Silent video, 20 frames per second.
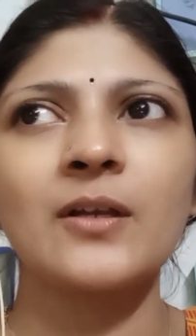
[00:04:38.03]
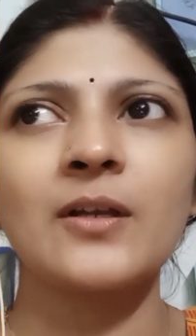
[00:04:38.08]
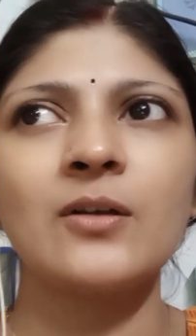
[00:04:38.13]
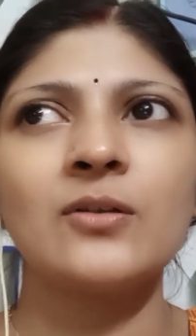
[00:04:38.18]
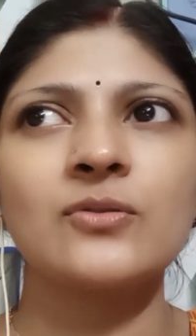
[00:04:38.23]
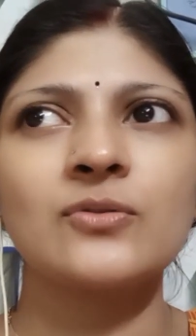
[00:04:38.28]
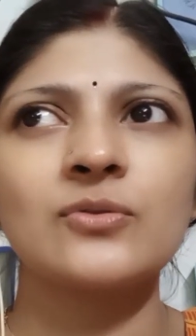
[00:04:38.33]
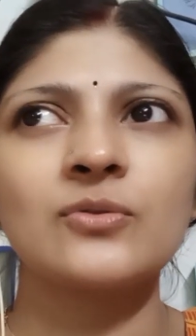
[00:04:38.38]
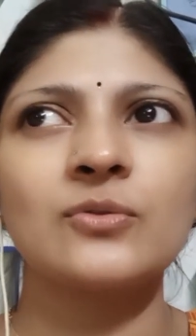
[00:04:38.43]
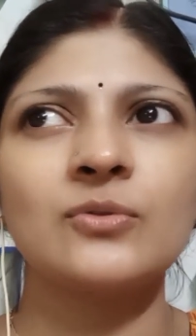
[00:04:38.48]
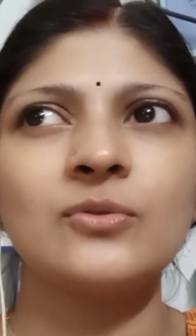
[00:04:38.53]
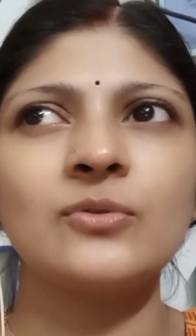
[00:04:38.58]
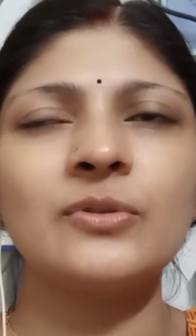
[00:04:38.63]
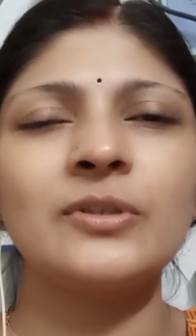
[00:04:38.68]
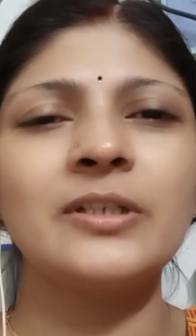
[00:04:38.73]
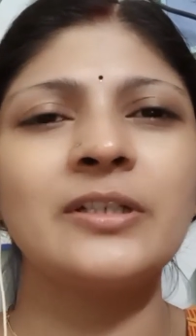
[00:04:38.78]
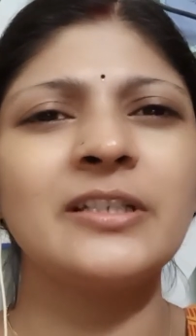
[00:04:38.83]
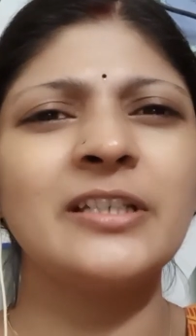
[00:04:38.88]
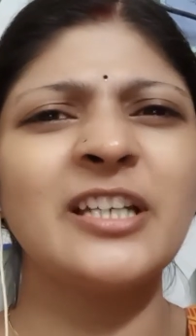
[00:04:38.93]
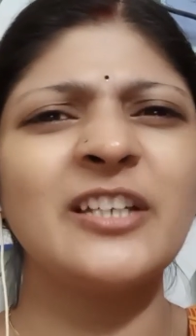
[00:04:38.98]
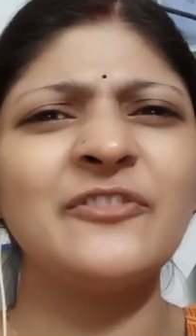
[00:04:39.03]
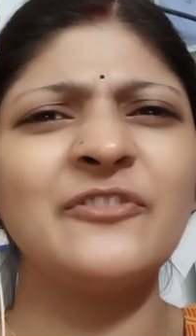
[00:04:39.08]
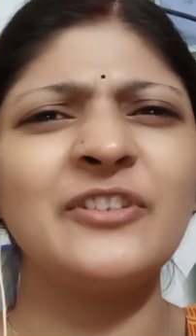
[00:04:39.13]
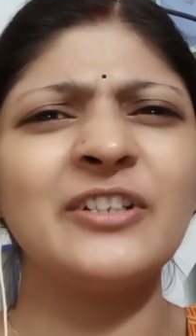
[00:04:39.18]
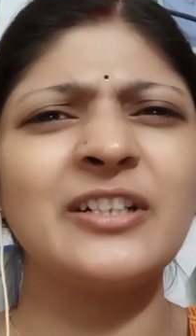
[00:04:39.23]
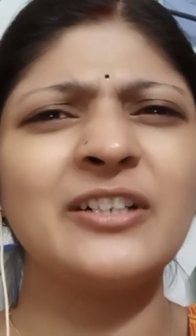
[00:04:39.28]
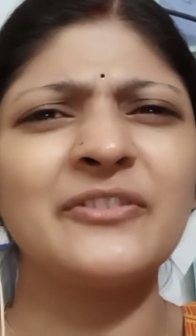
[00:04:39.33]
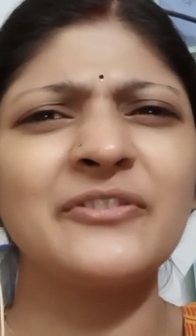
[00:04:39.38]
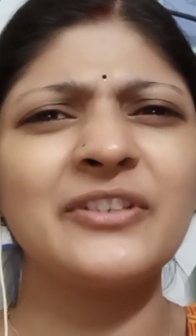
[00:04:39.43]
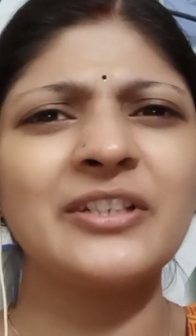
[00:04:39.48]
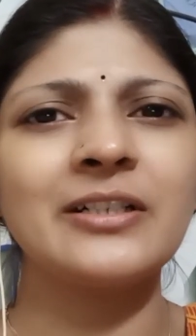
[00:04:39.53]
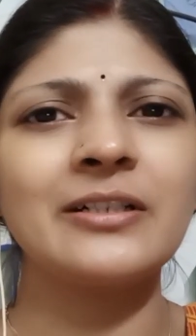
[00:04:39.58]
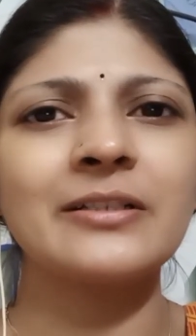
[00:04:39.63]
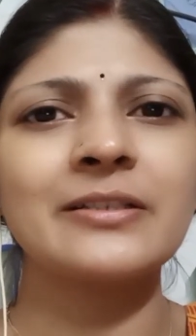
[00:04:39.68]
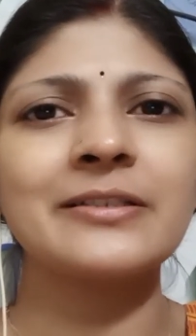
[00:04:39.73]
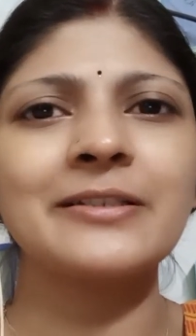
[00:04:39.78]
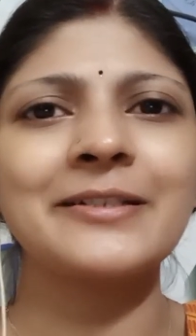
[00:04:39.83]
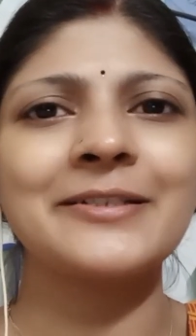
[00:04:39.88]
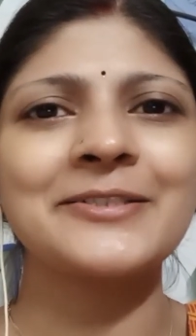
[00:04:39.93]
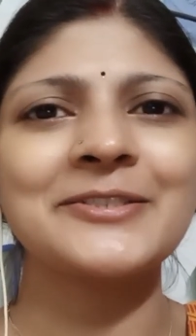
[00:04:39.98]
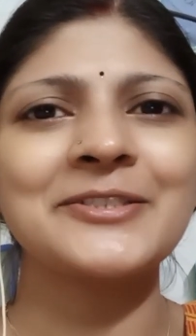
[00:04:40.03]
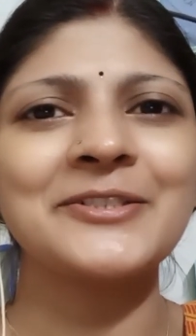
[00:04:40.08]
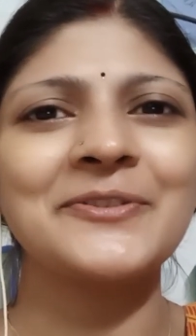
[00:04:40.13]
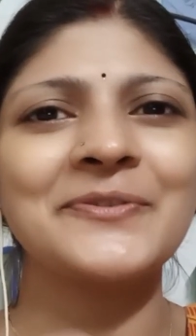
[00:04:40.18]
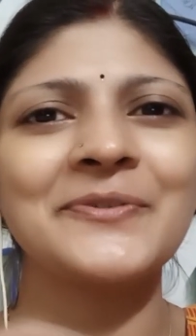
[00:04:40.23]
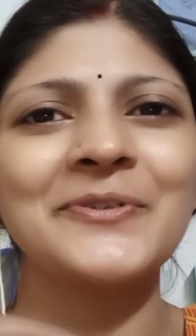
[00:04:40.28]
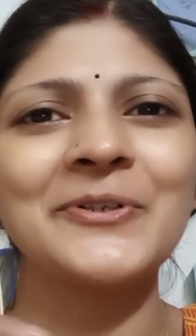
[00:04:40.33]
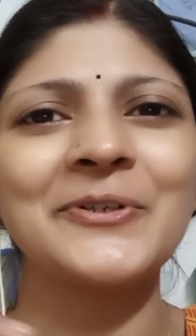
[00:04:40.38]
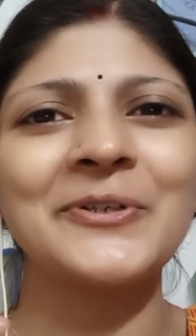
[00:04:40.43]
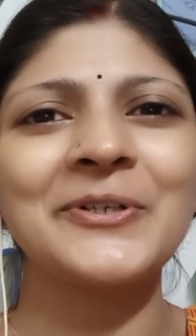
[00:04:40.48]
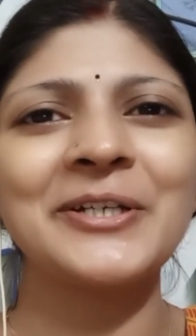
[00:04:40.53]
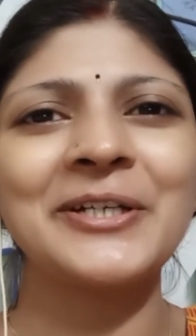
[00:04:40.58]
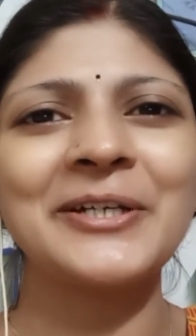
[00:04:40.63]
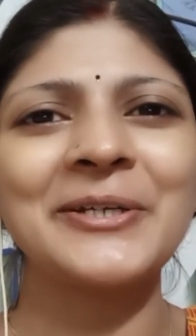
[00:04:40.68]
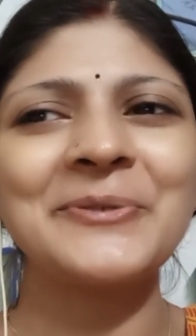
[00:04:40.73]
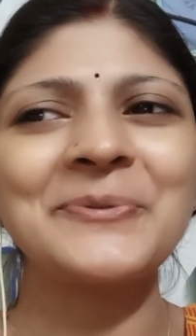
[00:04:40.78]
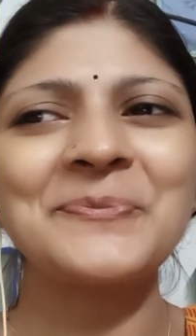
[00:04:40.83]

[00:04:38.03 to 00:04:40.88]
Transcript: सो so, यही फीका फीका सा आज का व्लॉग है